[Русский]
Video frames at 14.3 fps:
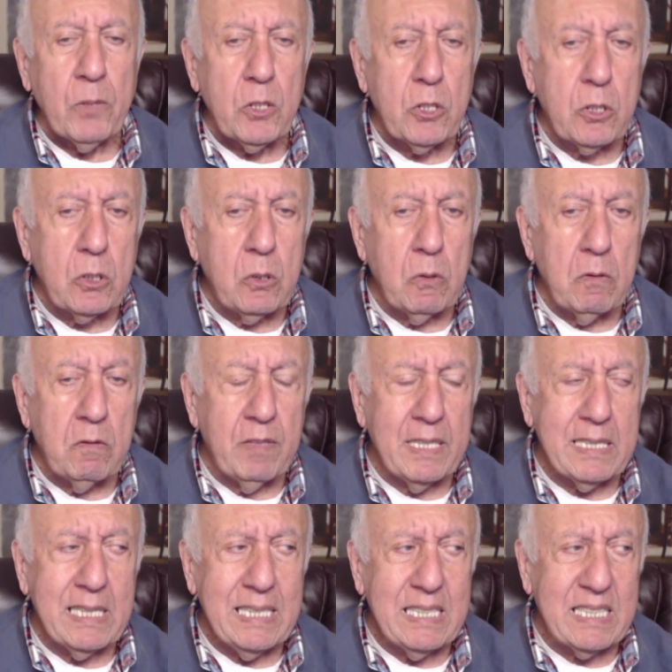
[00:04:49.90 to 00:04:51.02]
что в
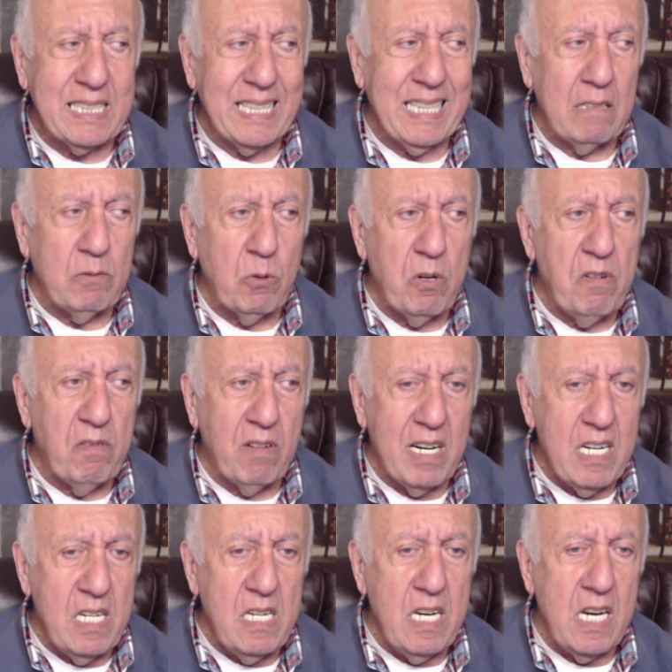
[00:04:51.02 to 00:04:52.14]
этой ценовой
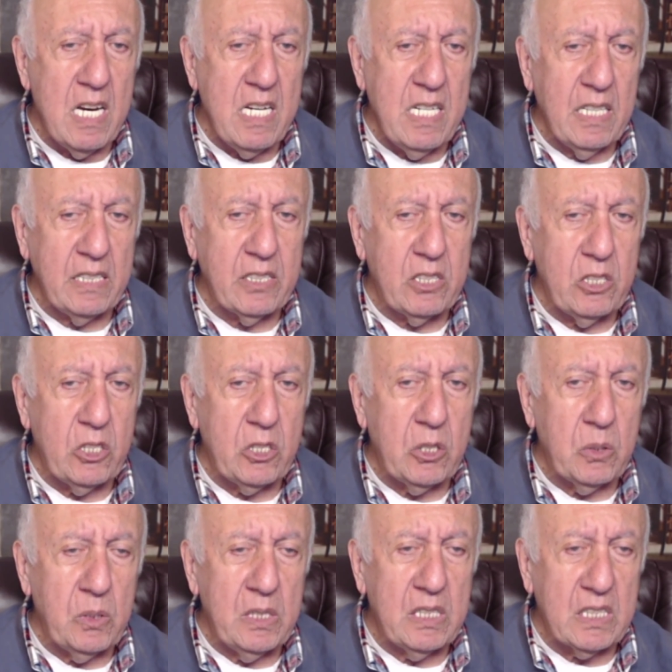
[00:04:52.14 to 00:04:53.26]
войне есть
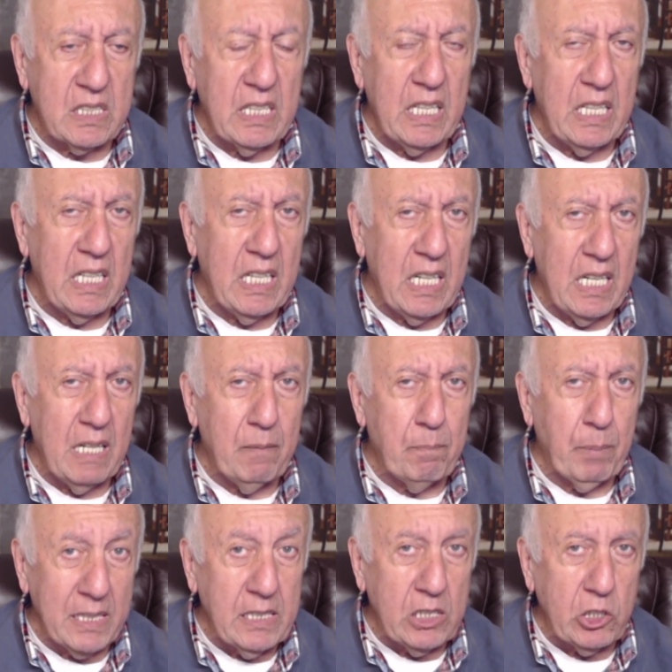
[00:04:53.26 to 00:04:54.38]
еще и цель
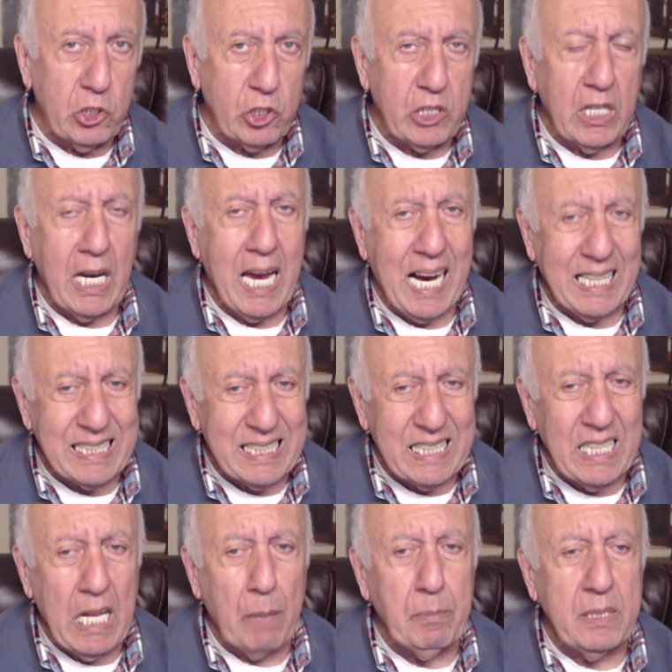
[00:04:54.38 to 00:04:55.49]
политическая –
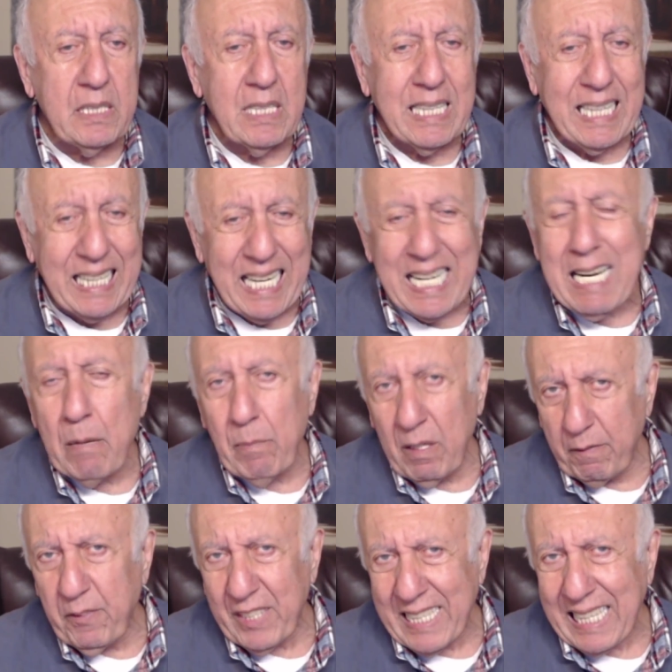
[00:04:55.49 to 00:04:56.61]
ослабить Кремль
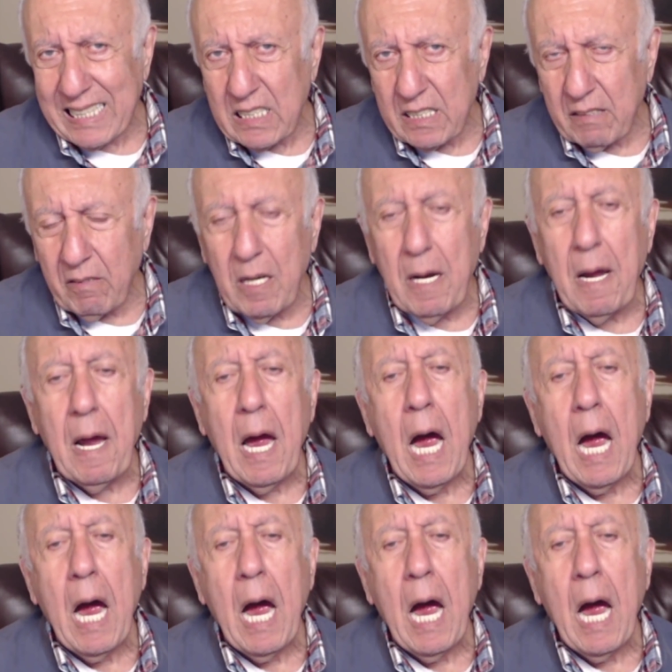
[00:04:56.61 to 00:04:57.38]
финансово,